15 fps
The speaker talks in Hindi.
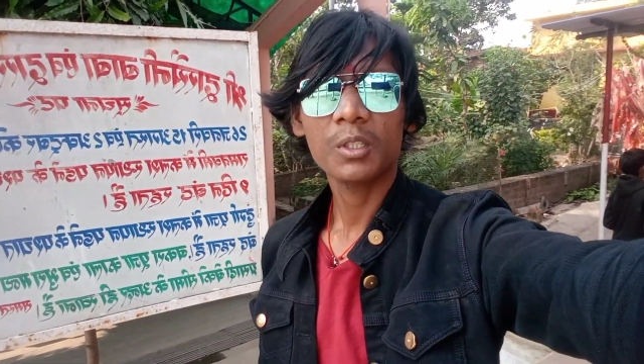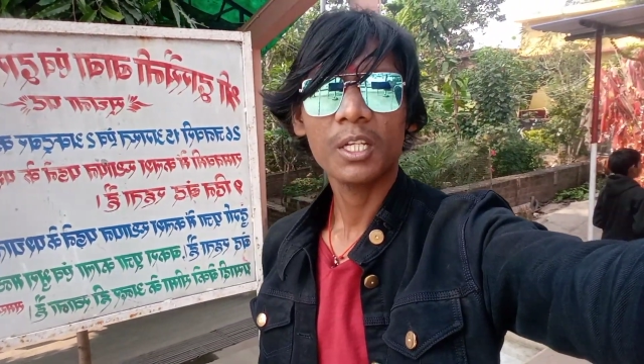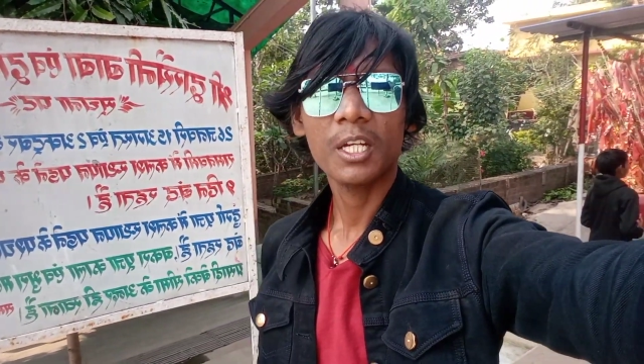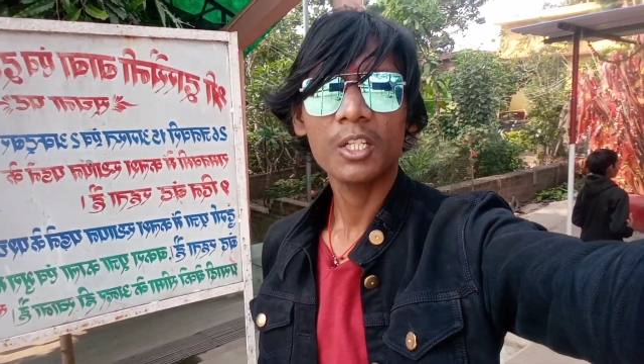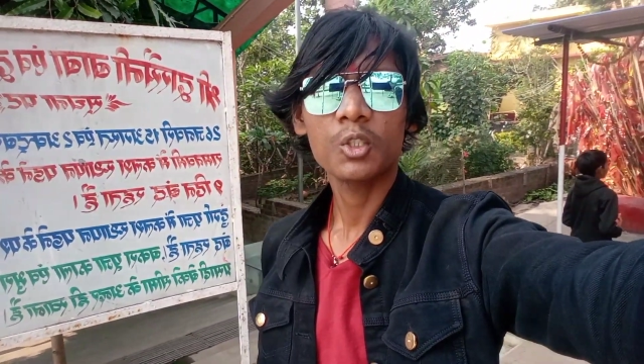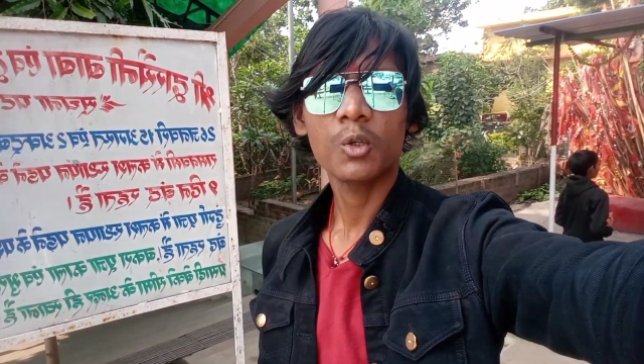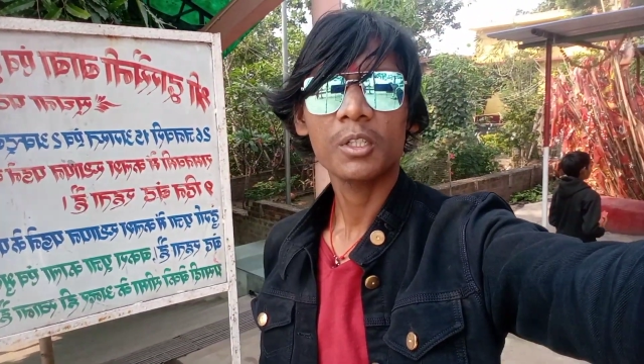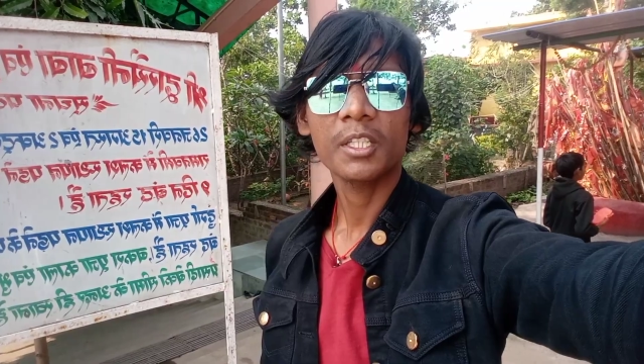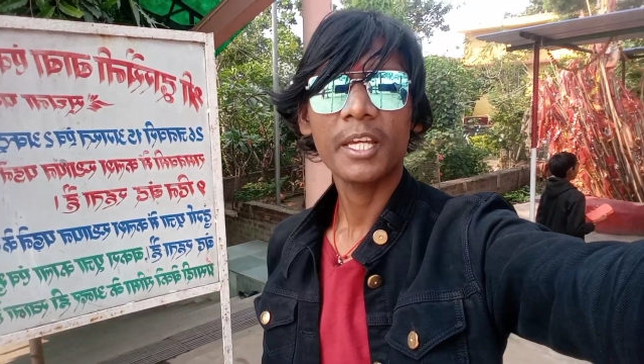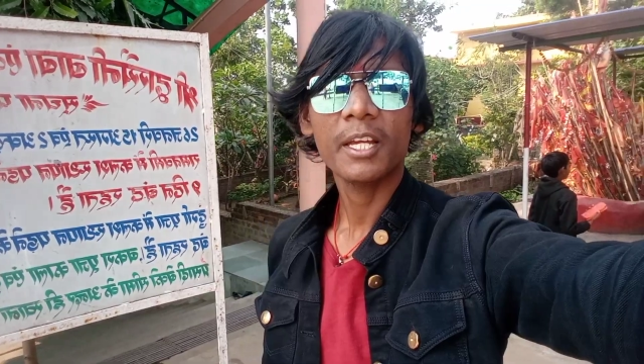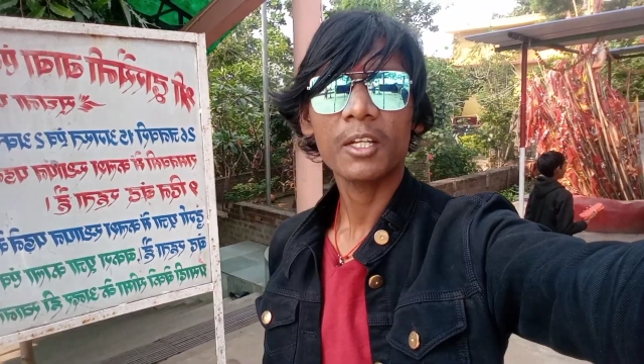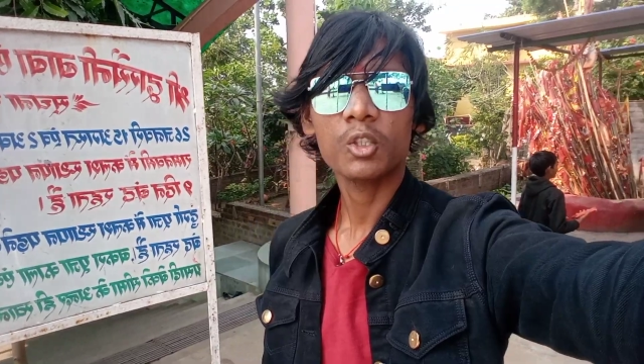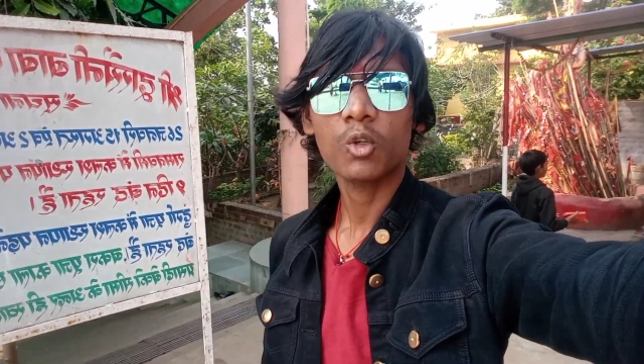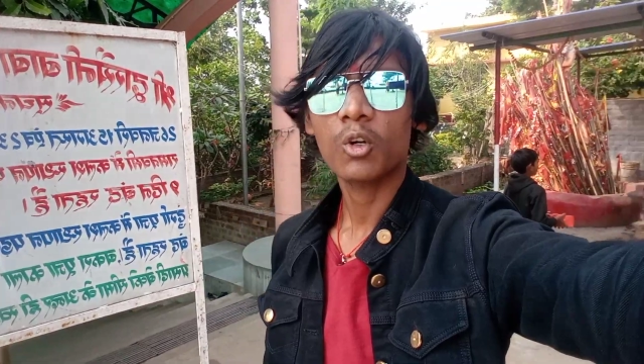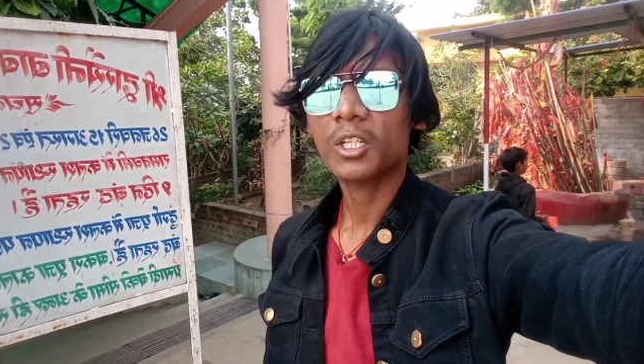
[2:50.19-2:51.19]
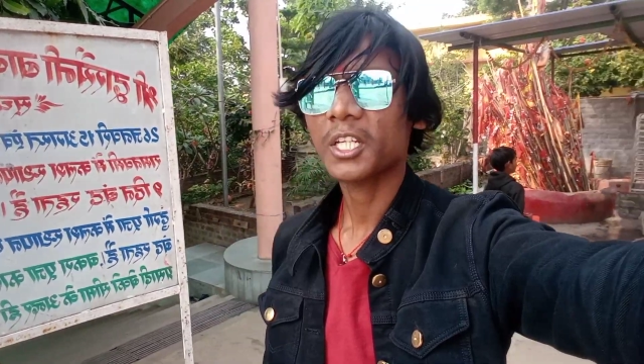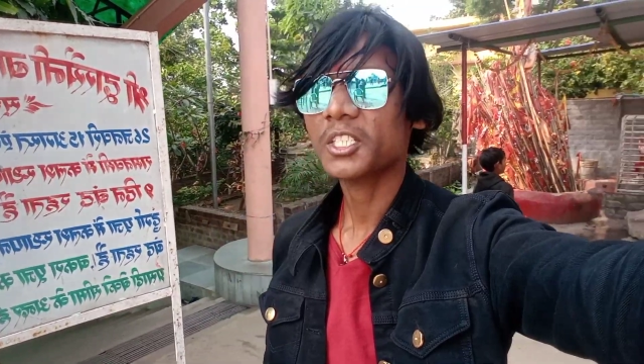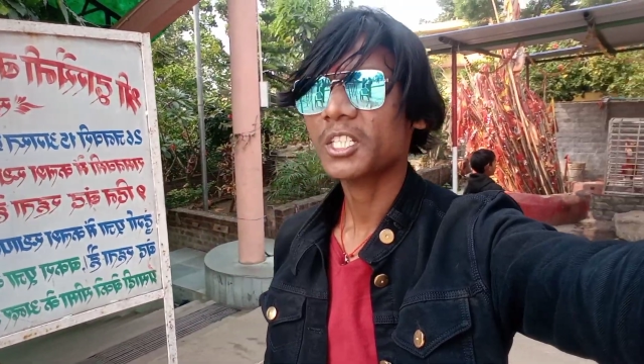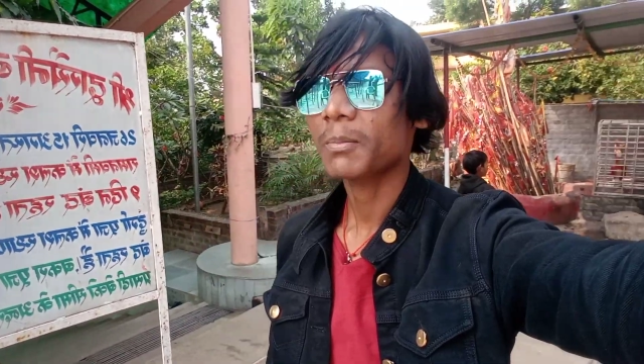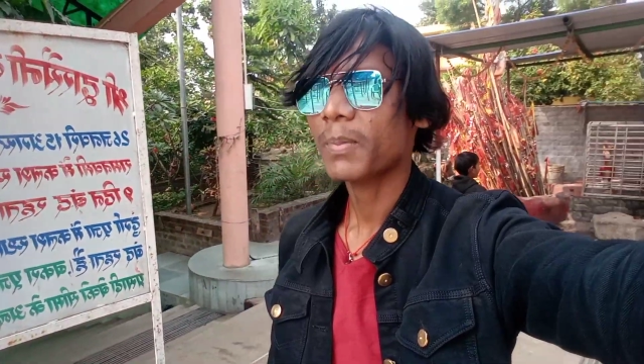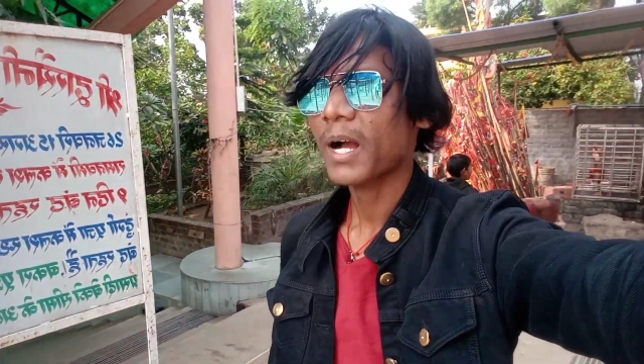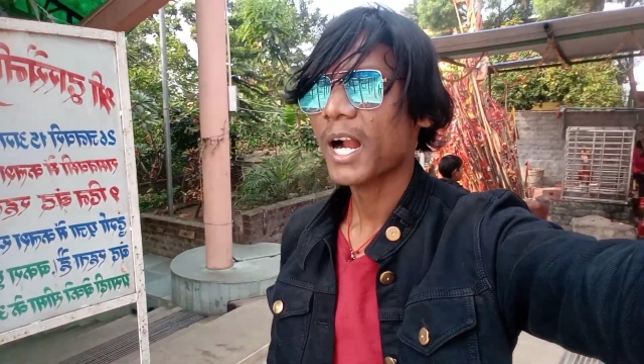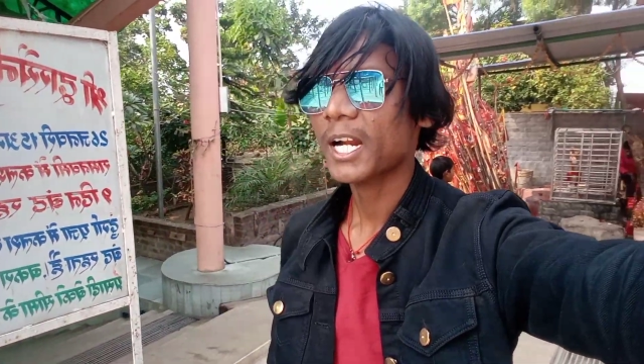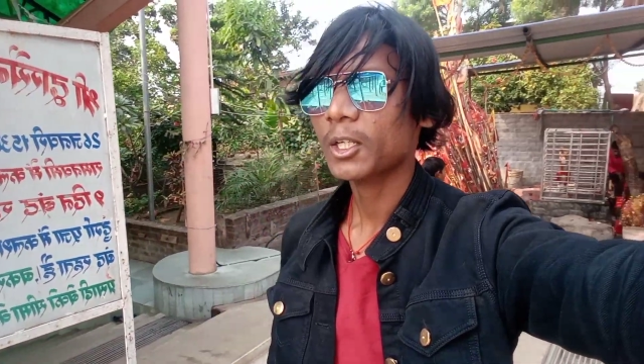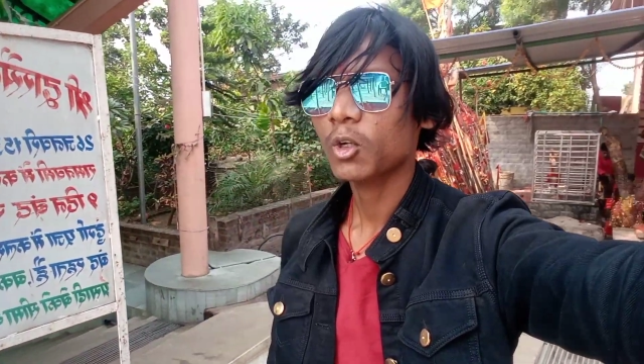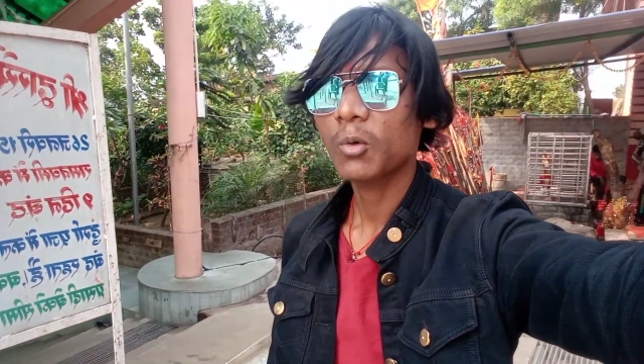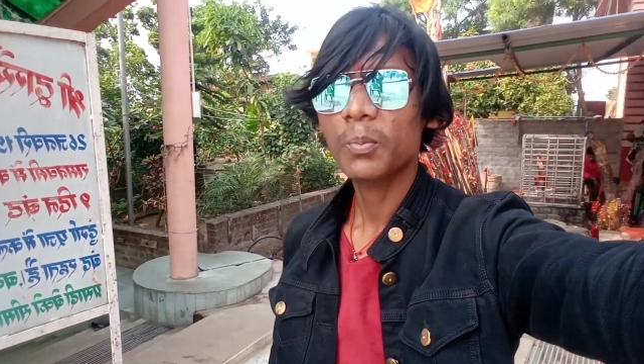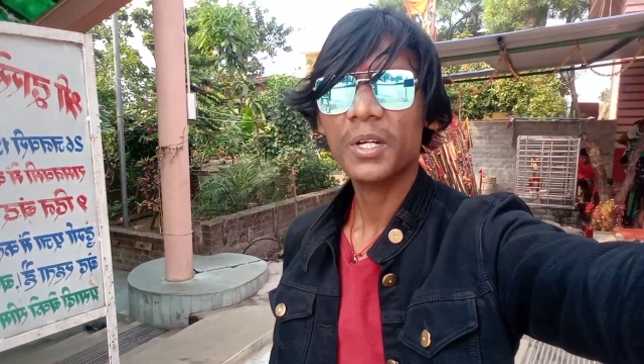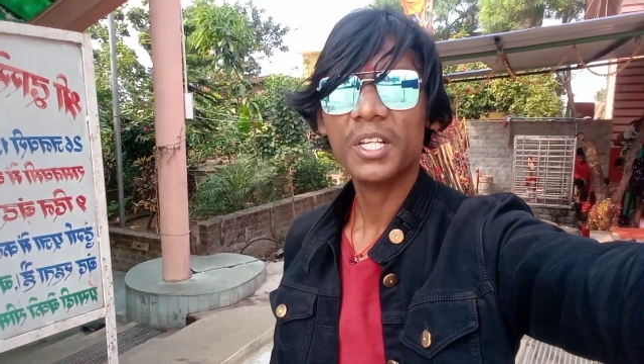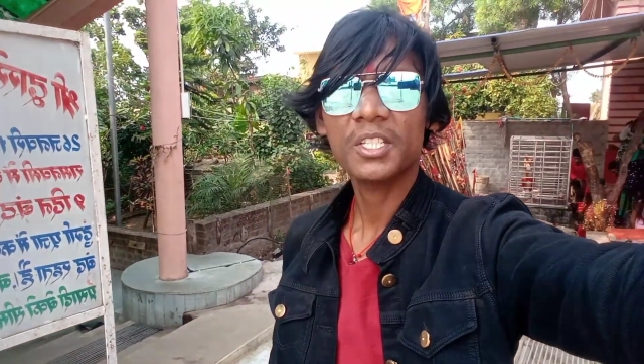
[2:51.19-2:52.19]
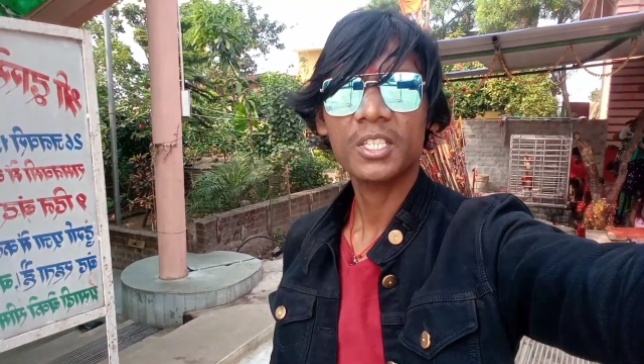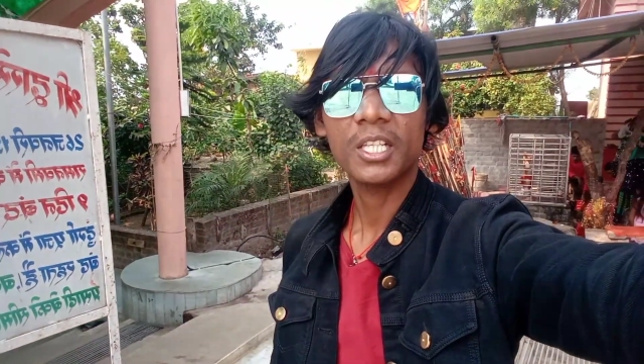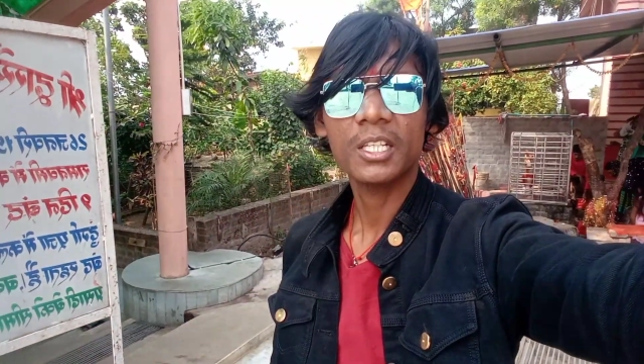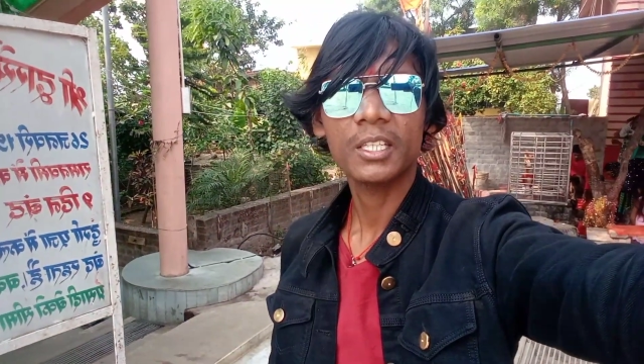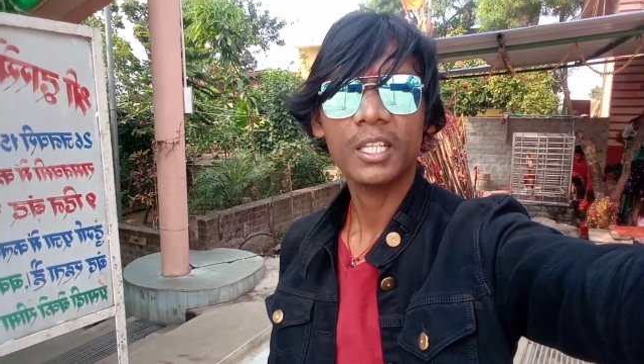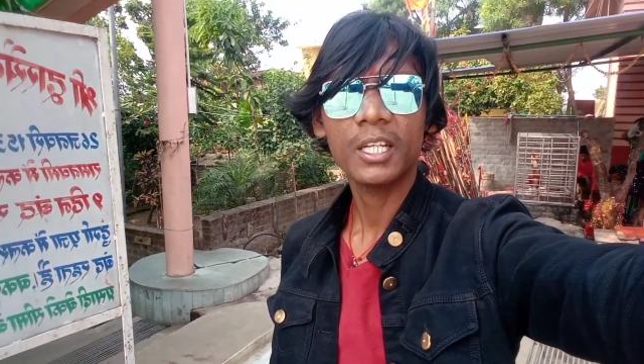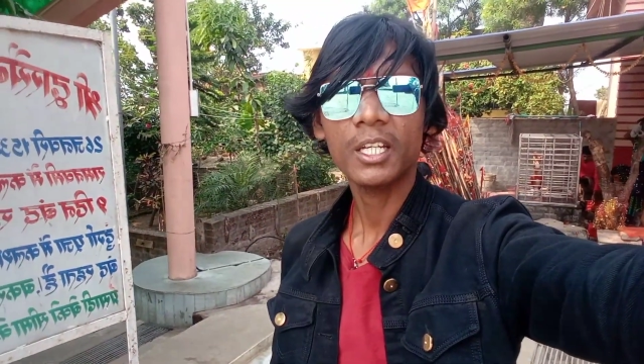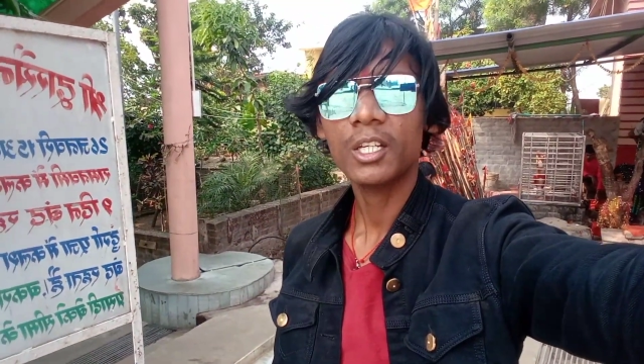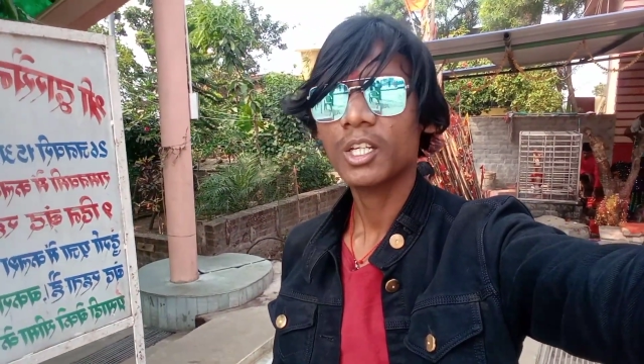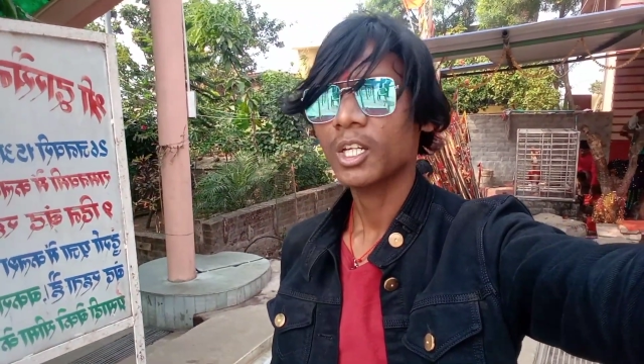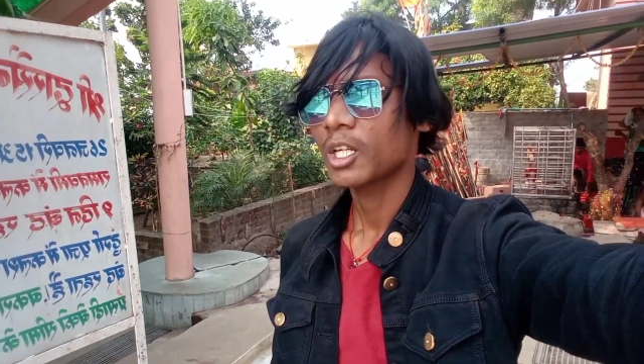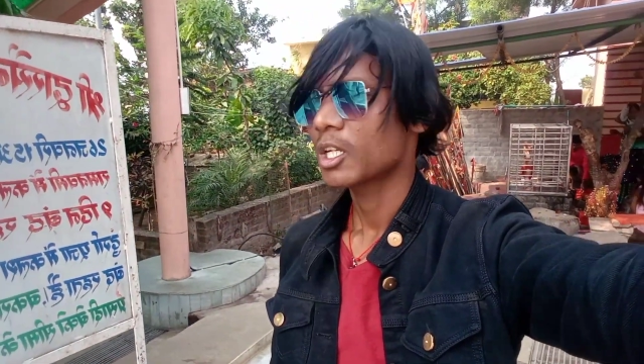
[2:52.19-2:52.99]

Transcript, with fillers: चुके हैं जो कि एक छोटे से पहाड़ के ऊपर स्थित है